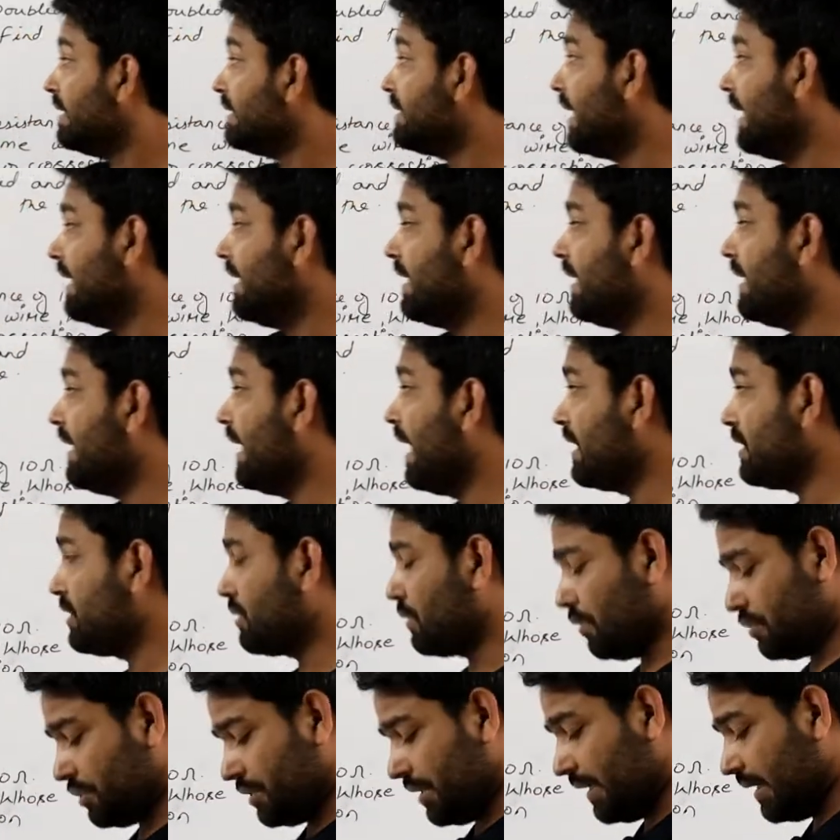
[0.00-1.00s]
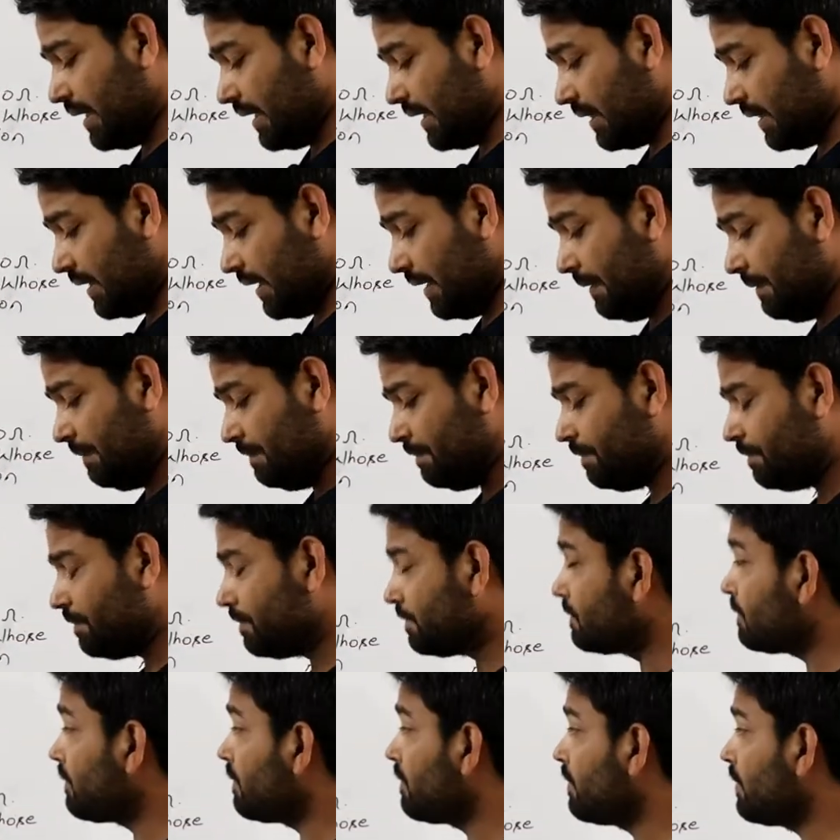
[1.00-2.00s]
चलिए नेक्स्ट क्वेश्चन करते हैं
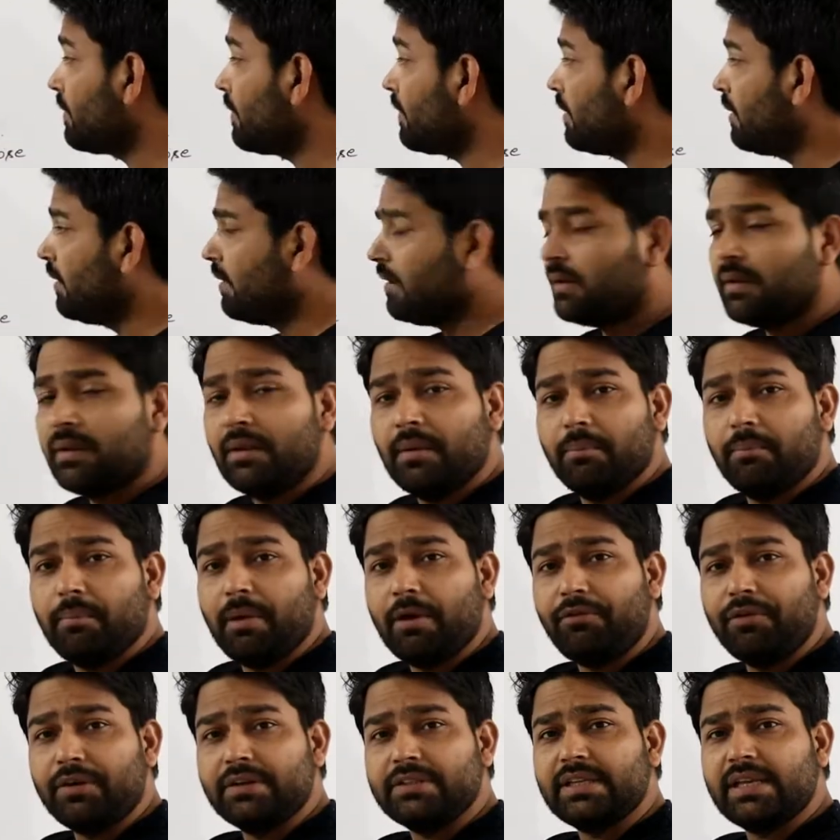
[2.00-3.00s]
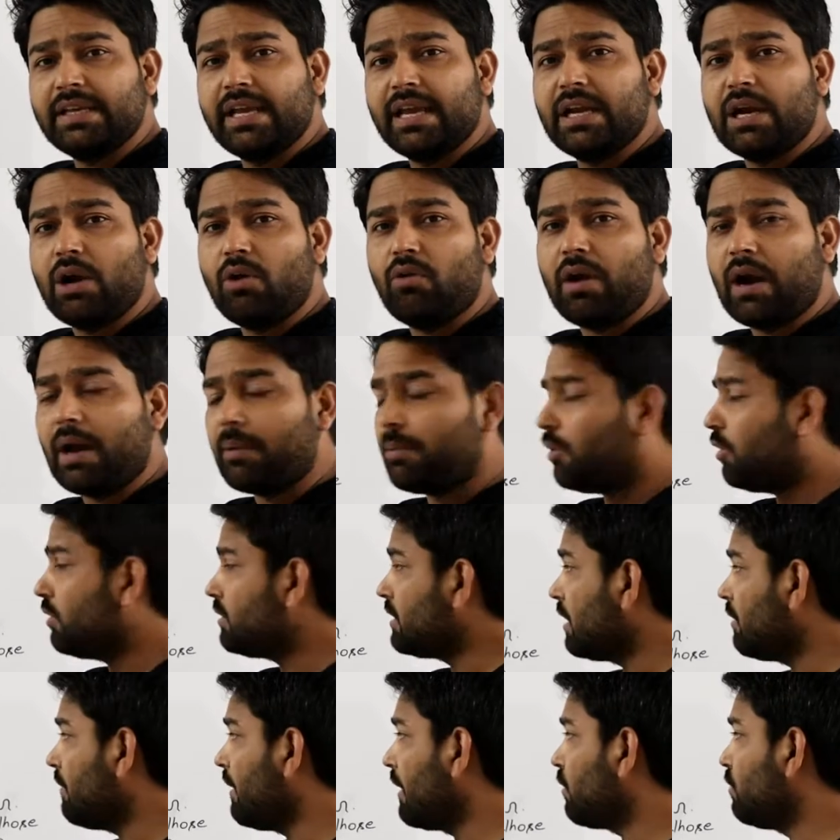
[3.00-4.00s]
मैं फिर से यही कहूंगा आप लोगों
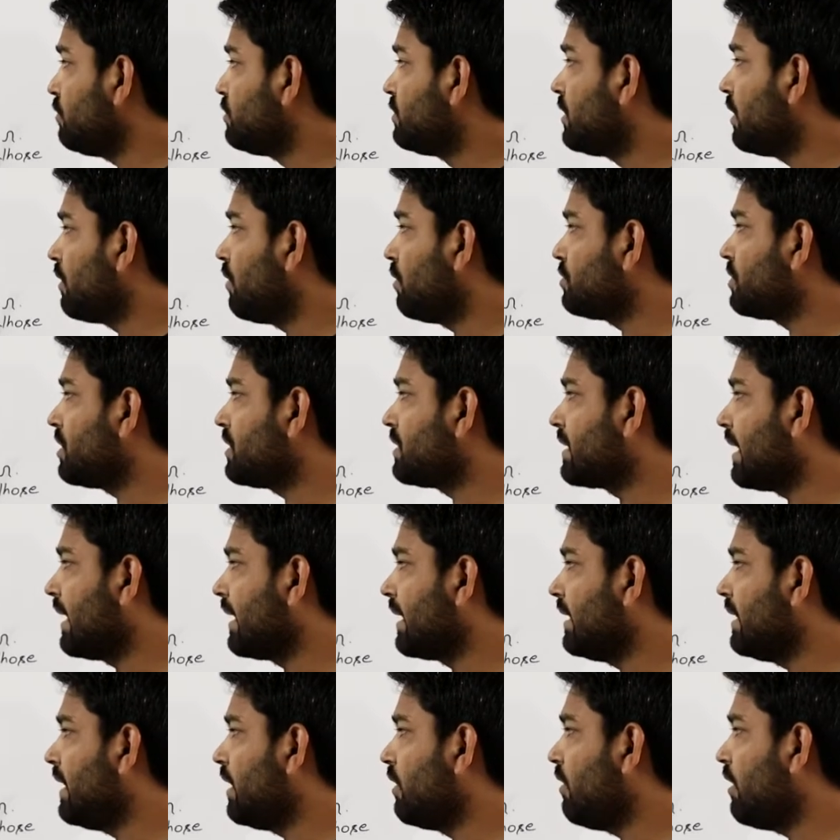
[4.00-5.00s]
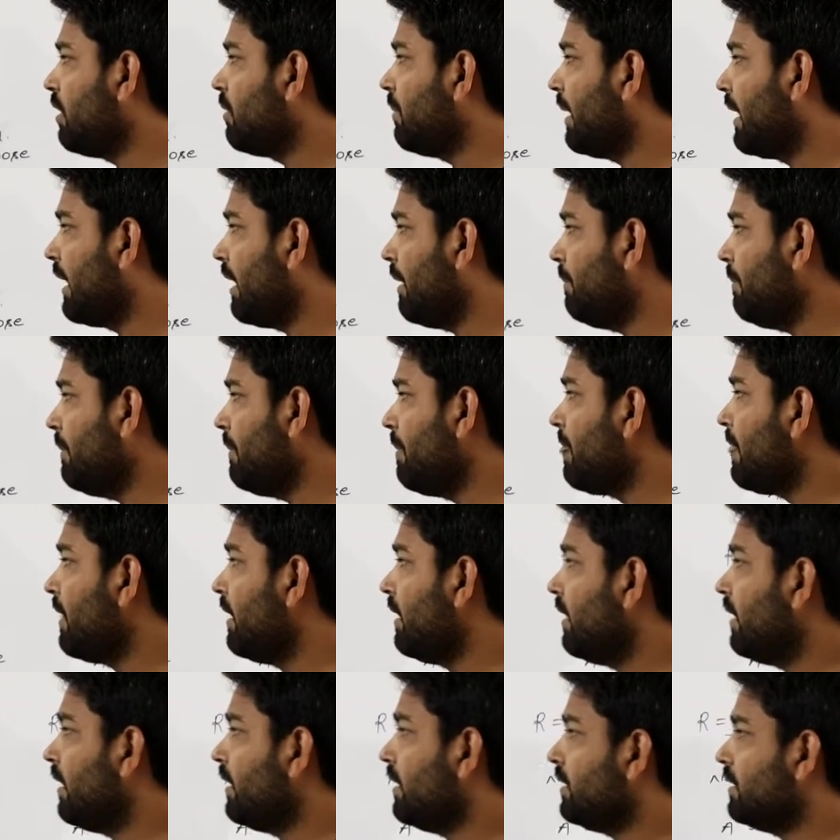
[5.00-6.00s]
से एक बार खुद से कोशिश करके देखो एक बार आप
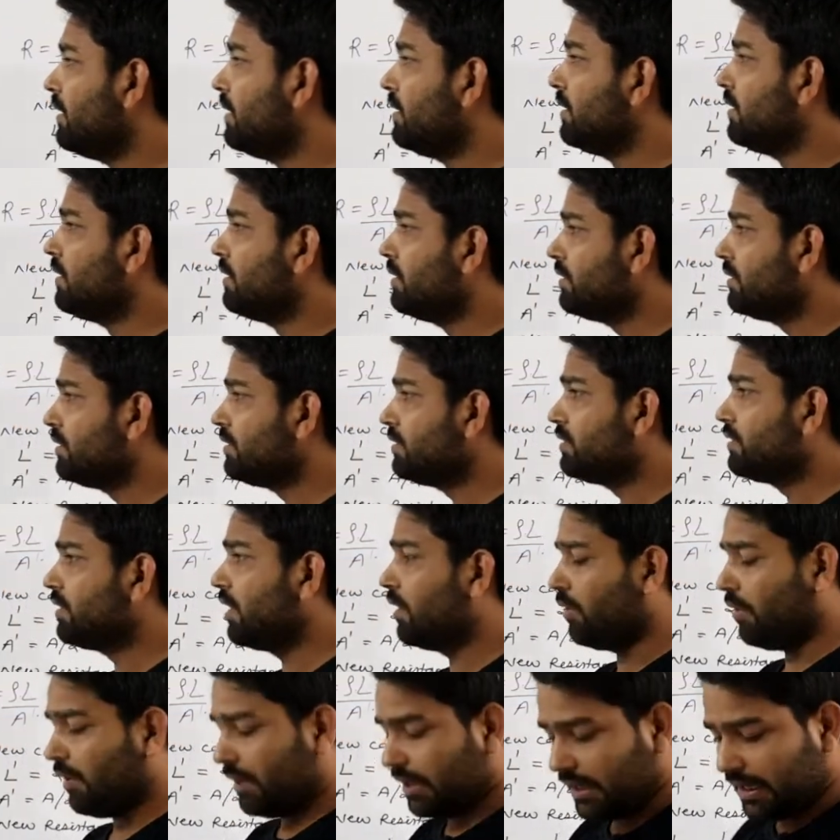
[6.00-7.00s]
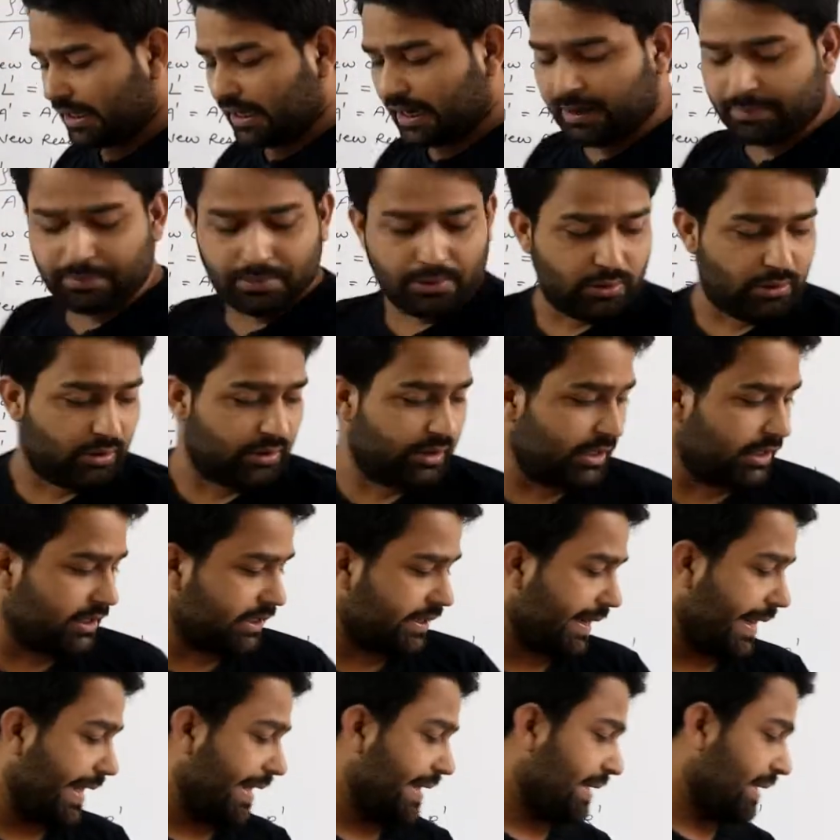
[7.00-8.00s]
चलो अगर आप लोगों ने
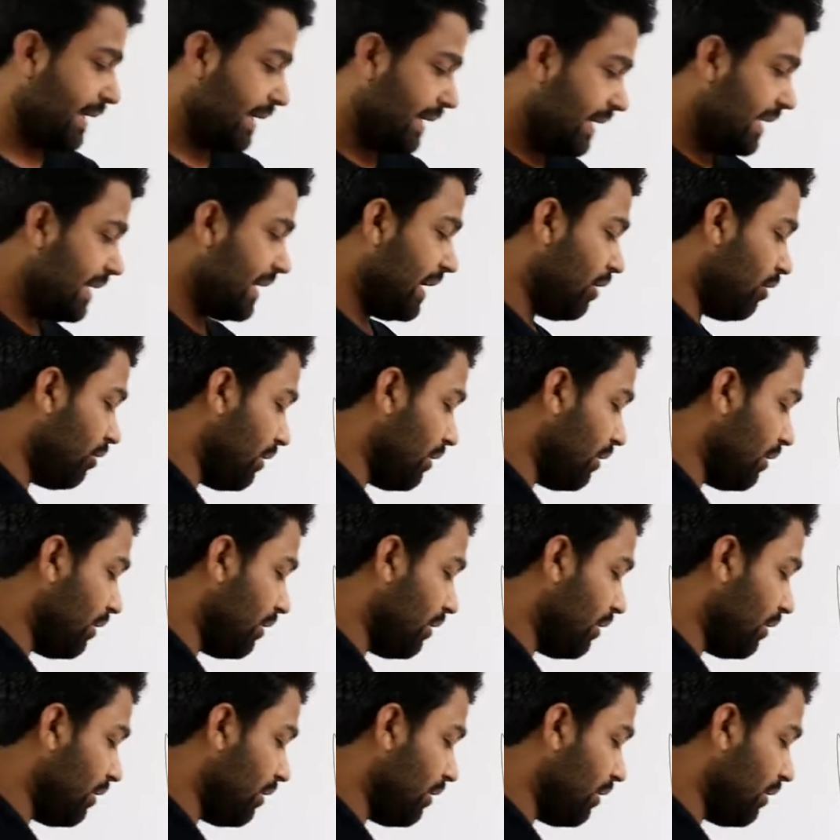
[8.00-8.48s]
ट्राई कर लिया